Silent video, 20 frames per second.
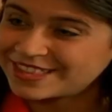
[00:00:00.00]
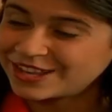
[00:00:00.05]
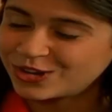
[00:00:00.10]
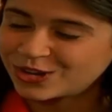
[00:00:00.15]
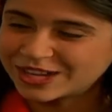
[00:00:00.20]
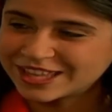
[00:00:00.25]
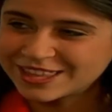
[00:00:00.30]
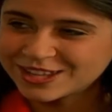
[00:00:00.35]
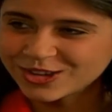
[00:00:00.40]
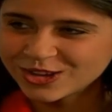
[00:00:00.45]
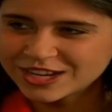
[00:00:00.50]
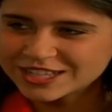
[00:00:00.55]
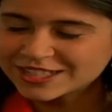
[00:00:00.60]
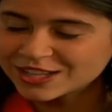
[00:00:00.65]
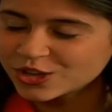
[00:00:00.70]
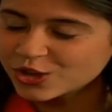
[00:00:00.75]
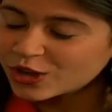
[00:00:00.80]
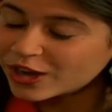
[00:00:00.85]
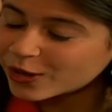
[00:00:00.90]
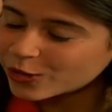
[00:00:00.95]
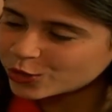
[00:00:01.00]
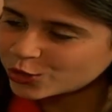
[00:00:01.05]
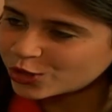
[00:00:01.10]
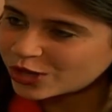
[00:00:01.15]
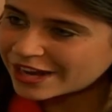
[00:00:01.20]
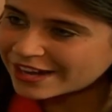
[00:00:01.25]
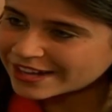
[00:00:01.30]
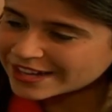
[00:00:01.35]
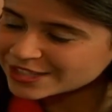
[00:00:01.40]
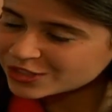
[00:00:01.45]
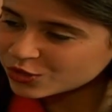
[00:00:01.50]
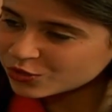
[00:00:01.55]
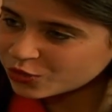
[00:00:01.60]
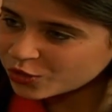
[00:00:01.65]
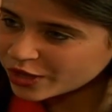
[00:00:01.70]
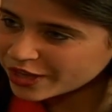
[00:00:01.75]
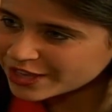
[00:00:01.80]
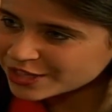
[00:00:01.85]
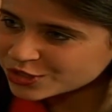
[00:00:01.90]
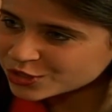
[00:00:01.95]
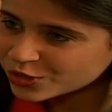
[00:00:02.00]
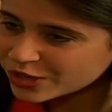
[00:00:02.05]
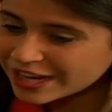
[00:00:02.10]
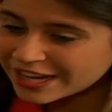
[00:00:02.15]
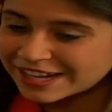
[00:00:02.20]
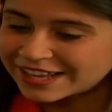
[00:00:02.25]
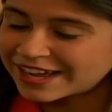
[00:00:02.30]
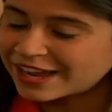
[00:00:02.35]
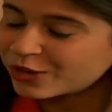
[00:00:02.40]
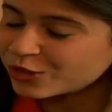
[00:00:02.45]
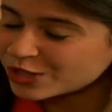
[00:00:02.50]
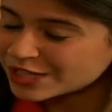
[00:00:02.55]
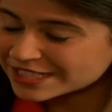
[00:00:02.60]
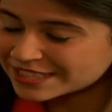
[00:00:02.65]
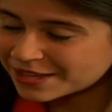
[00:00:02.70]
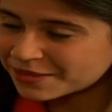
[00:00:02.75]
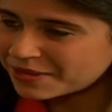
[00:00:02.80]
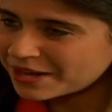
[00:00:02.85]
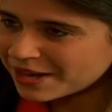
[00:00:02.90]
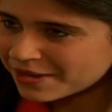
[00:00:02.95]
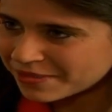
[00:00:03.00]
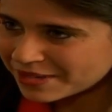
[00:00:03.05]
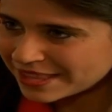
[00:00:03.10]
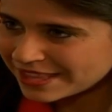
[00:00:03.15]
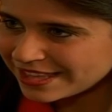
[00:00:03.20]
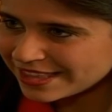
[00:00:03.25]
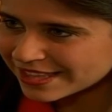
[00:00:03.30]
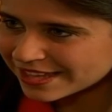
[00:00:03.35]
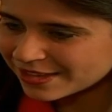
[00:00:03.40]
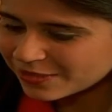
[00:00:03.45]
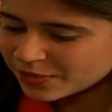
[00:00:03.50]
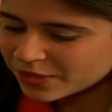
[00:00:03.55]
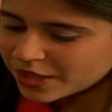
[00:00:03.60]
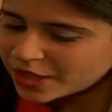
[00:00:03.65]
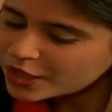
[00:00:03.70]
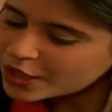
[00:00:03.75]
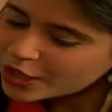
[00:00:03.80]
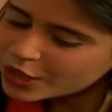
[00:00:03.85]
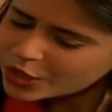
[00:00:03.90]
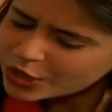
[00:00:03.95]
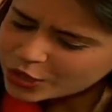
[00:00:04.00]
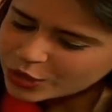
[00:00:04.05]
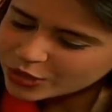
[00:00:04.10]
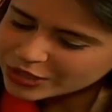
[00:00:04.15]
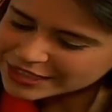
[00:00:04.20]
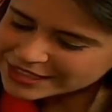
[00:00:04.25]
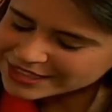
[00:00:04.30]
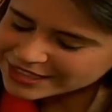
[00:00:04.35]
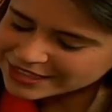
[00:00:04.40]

De lo que dijo la señora cuando el arresto fue hecho, el carro ya estaba en la avenida. Lo que